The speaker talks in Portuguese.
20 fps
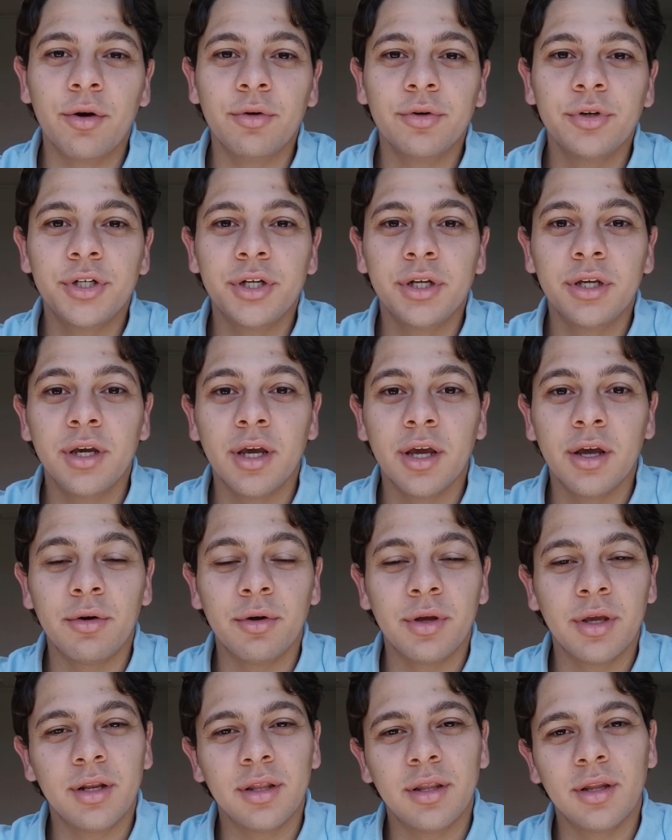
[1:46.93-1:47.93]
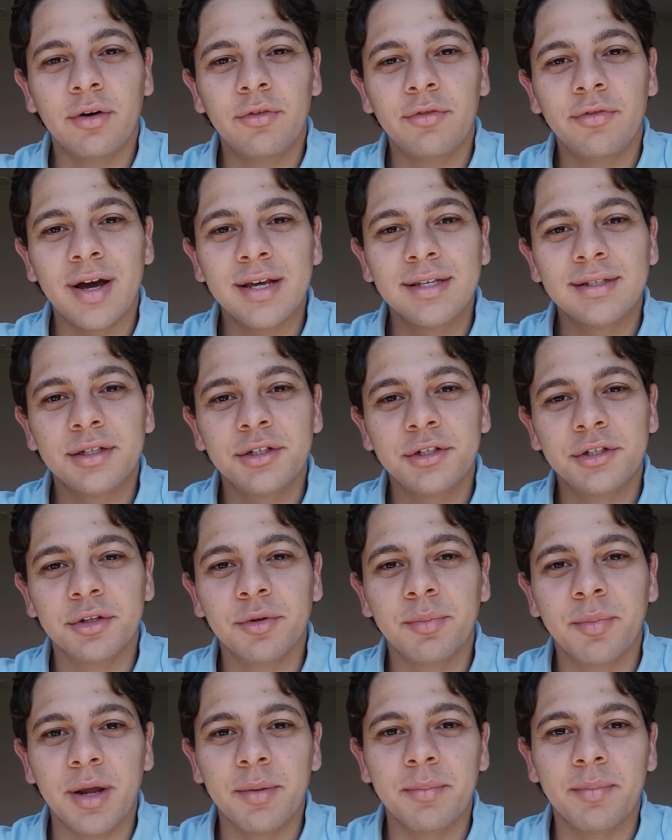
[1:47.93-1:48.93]
um dinheiro que não faz
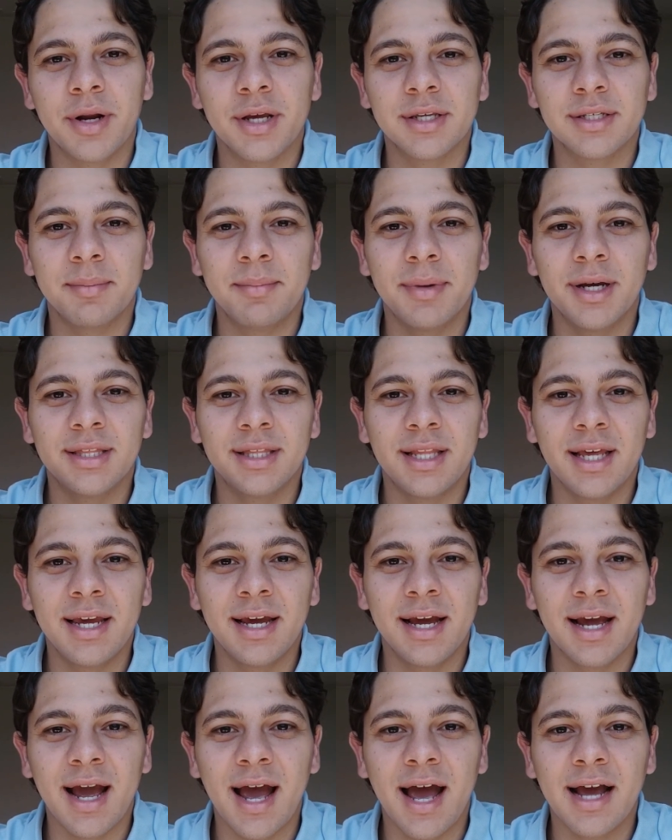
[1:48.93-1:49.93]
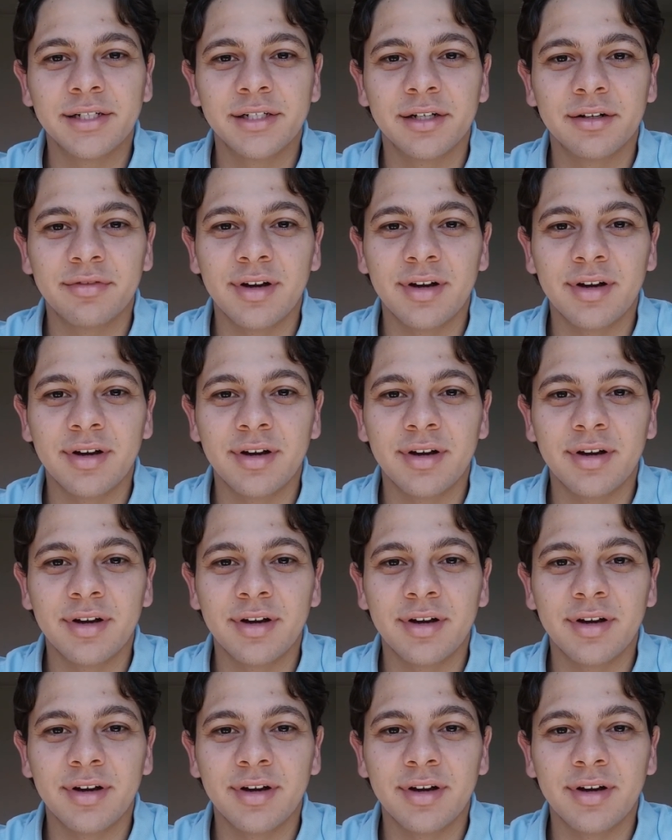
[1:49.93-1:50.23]
sentido para a empresa manter em caixa,